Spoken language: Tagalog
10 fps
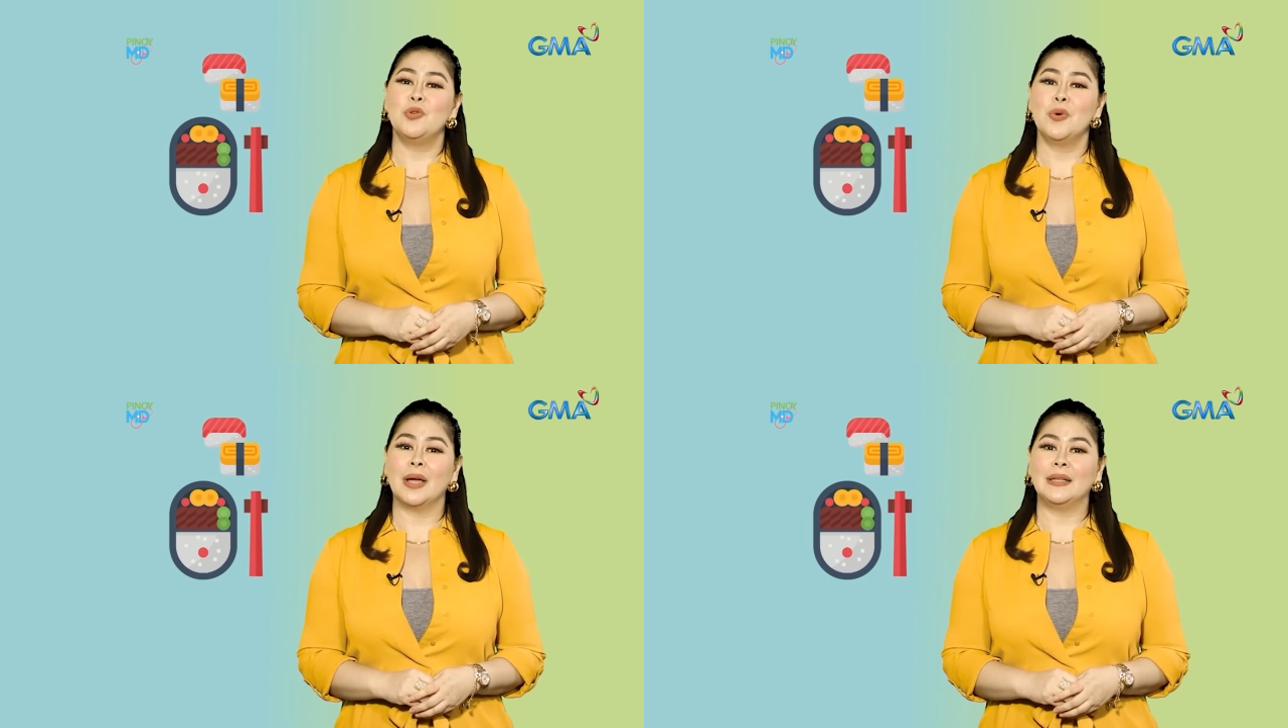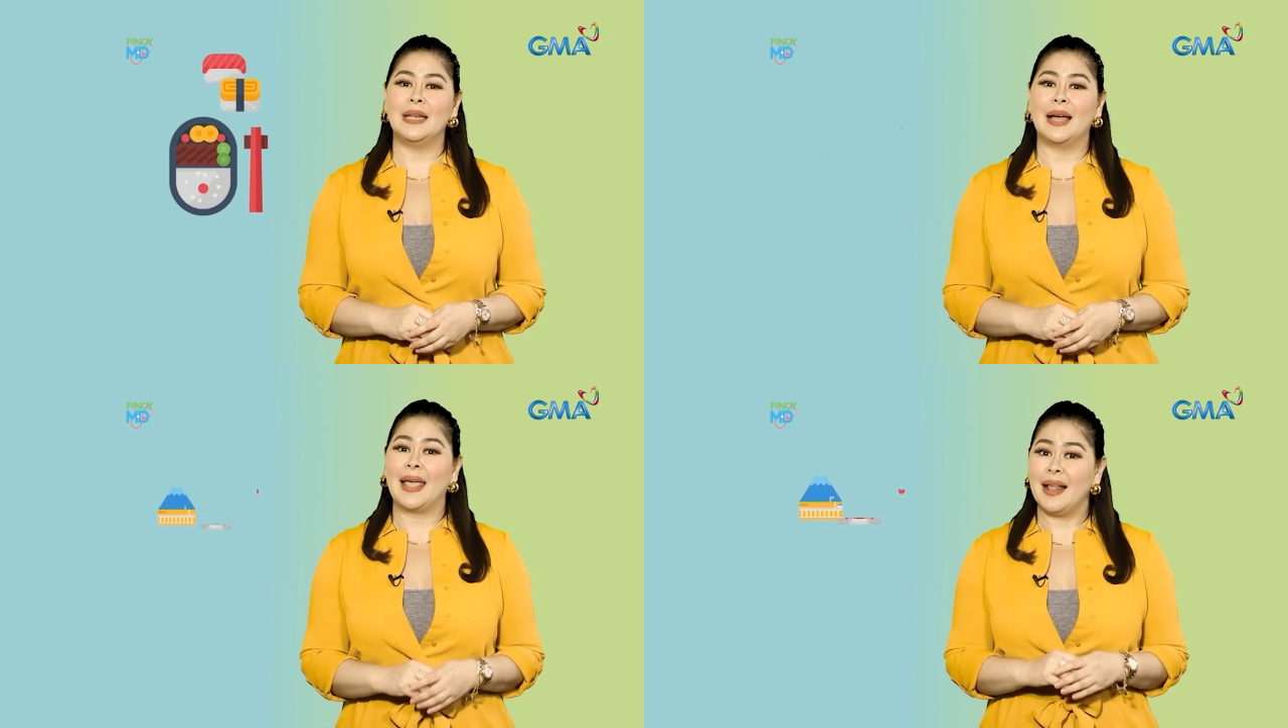yung
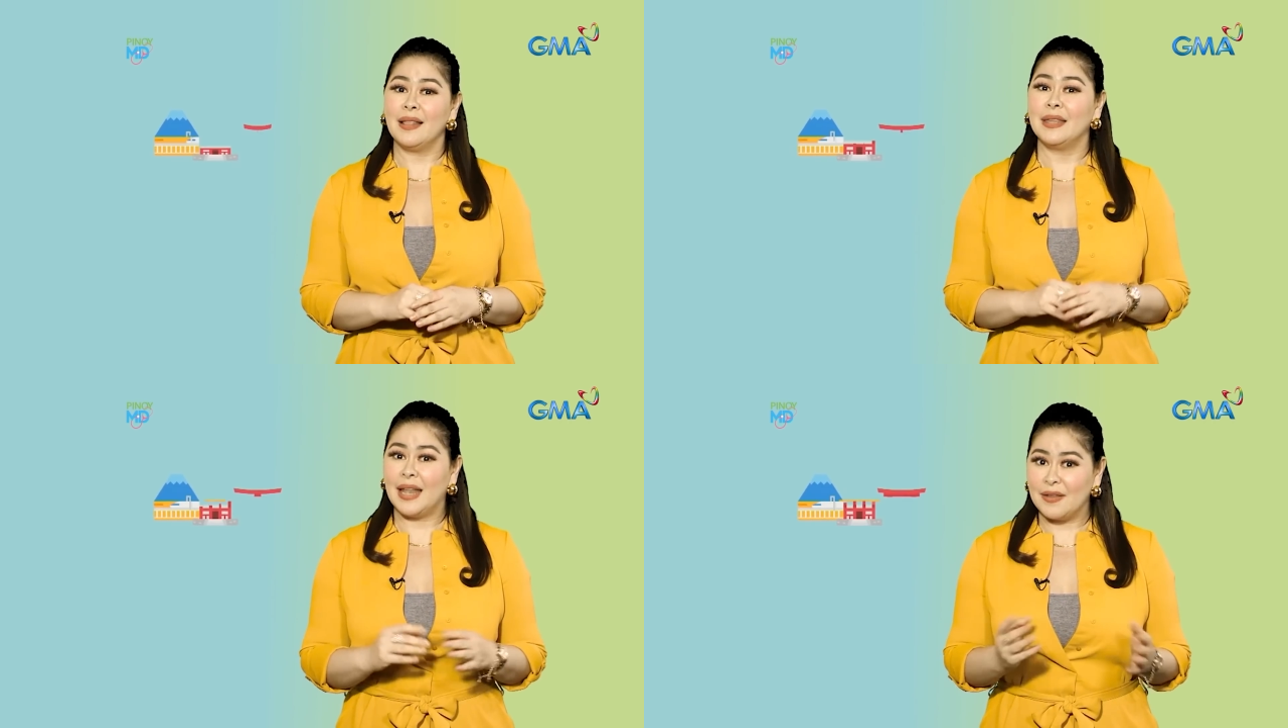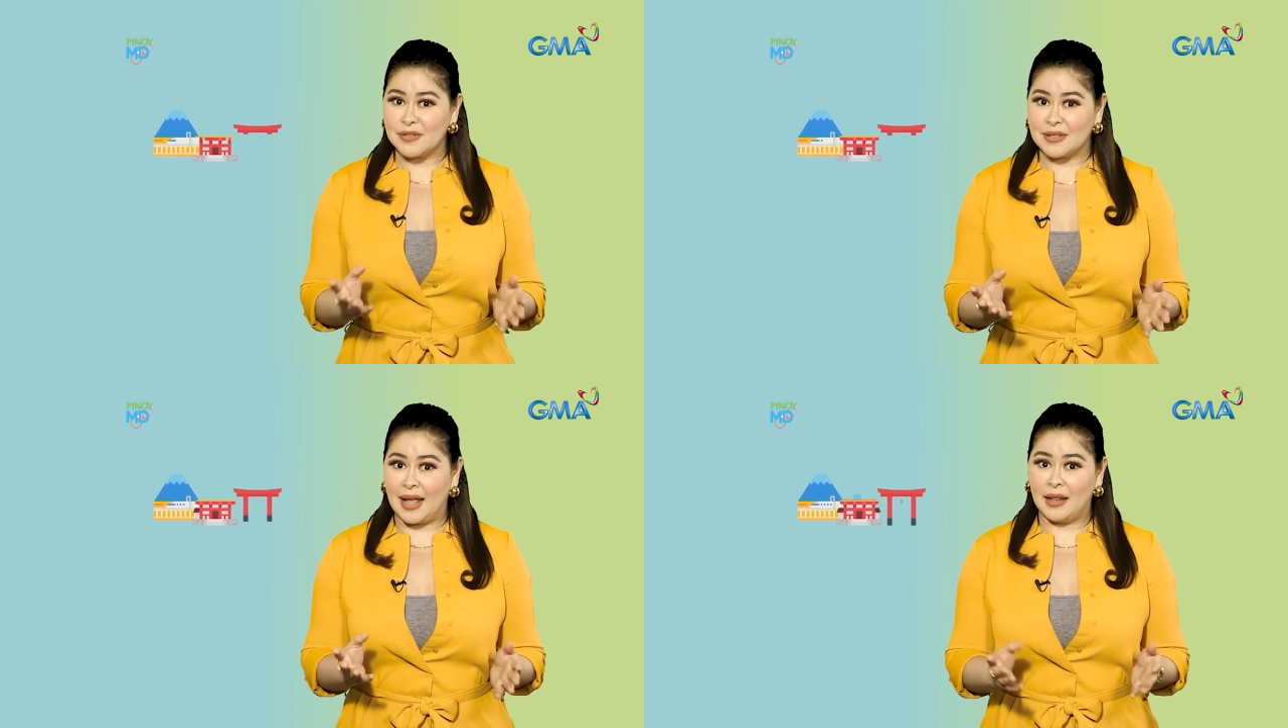kanilang healthy
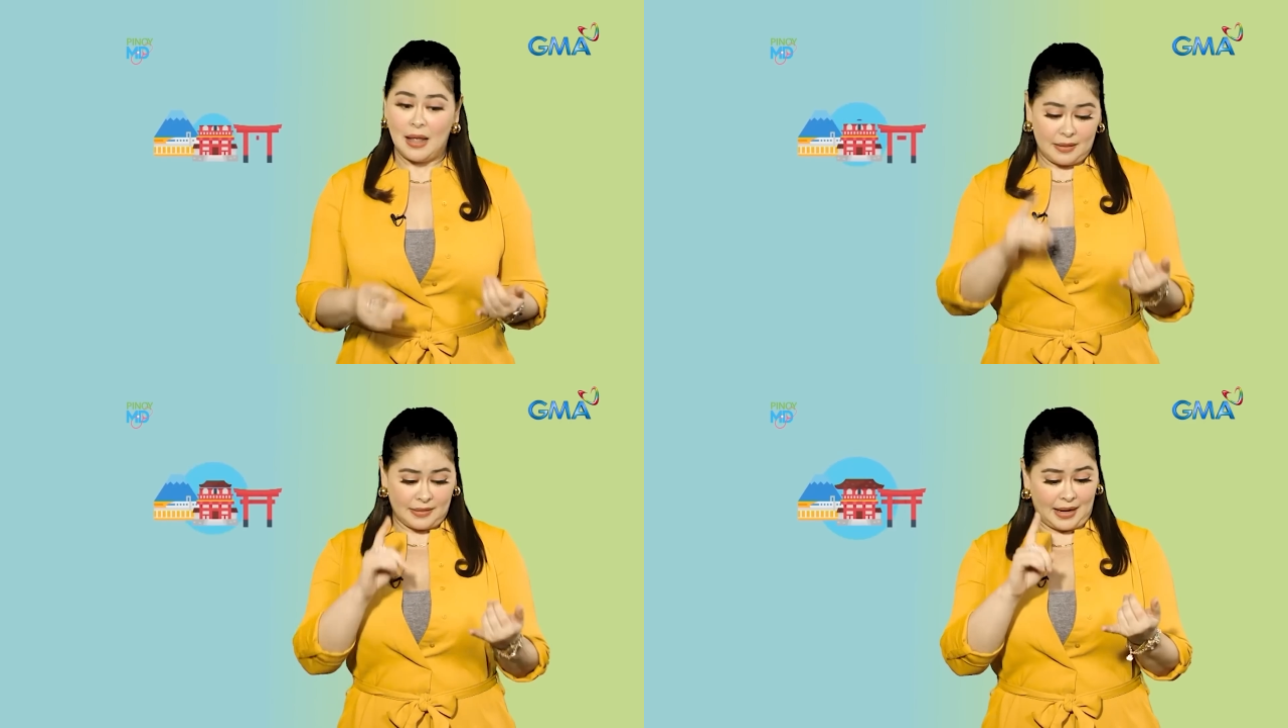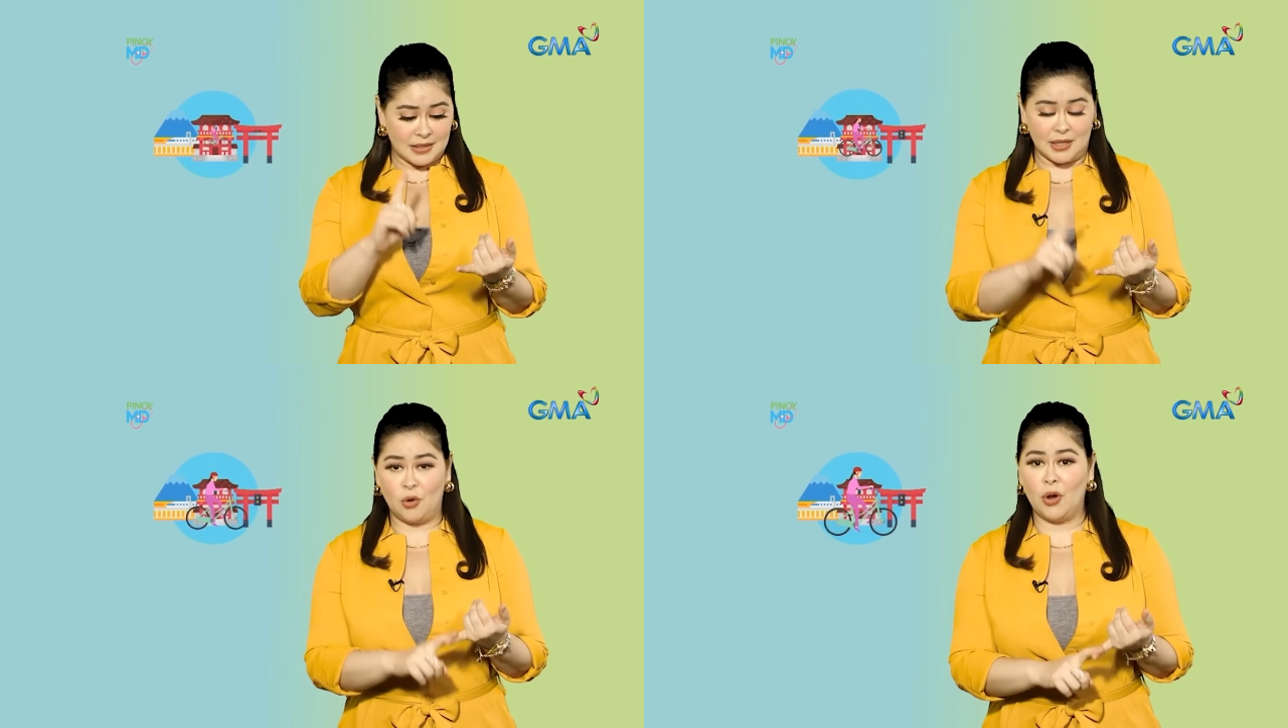lifestyle
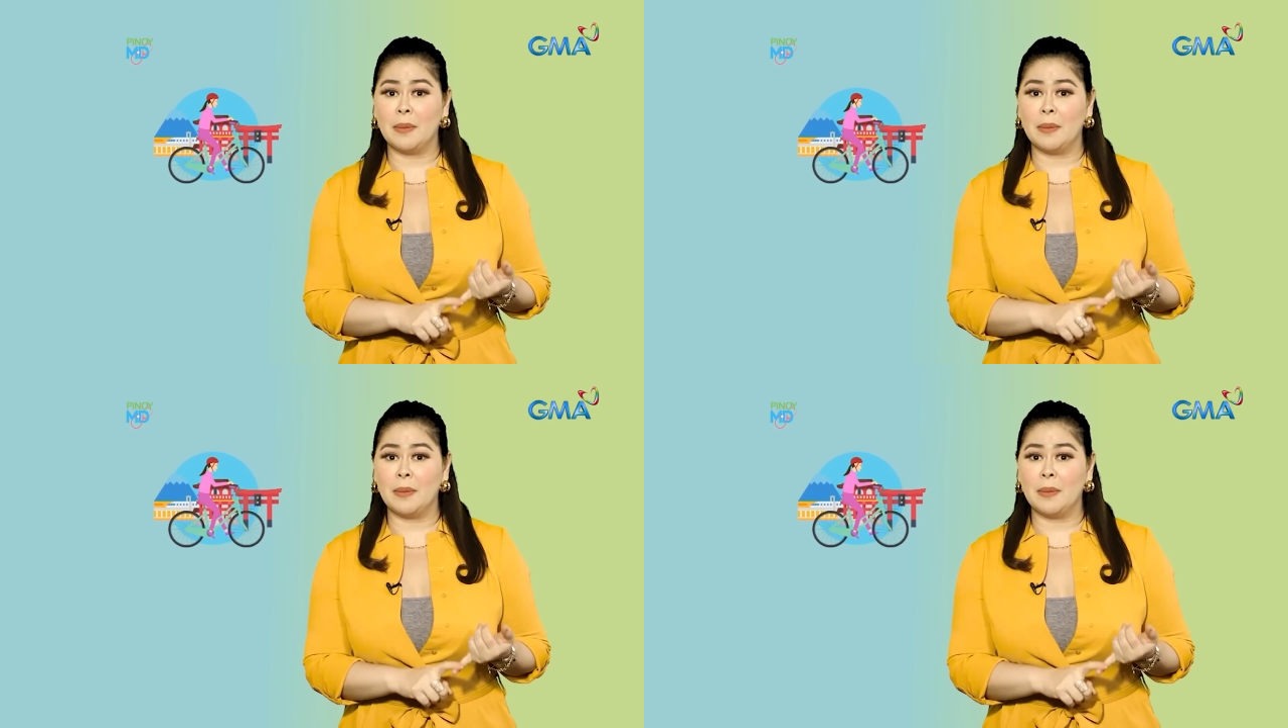dahil sila ho